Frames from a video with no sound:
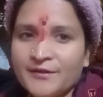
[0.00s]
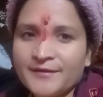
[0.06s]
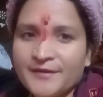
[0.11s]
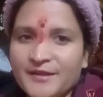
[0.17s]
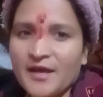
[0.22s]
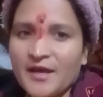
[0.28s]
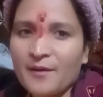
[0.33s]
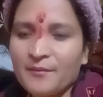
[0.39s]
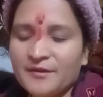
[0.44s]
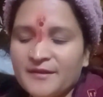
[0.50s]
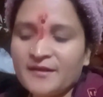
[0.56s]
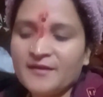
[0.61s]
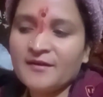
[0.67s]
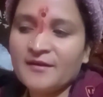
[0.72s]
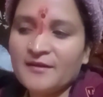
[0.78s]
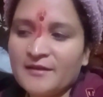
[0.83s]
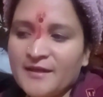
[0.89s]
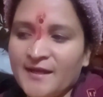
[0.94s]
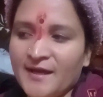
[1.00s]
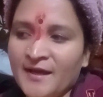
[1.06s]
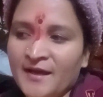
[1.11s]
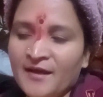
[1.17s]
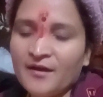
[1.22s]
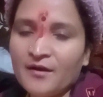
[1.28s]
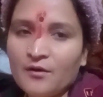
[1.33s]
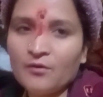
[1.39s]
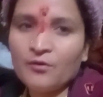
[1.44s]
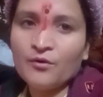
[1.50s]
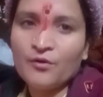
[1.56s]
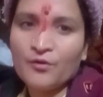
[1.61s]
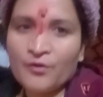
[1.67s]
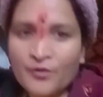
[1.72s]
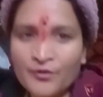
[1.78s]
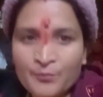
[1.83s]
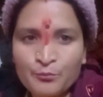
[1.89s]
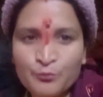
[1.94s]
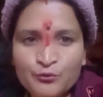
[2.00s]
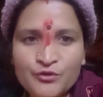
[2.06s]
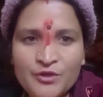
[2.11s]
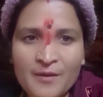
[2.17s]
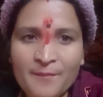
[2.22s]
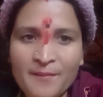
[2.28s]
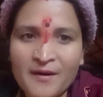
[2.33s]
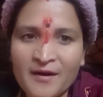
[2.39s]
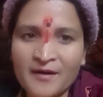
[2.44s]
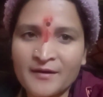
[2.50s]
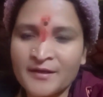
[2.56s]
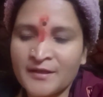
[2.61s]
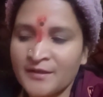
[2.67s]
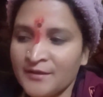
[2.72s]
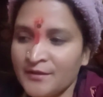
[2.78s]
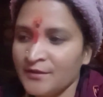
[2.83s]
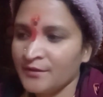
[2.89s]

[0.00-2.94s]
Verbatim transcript: दिया बत्ती कर लिया है और पूजा पाठ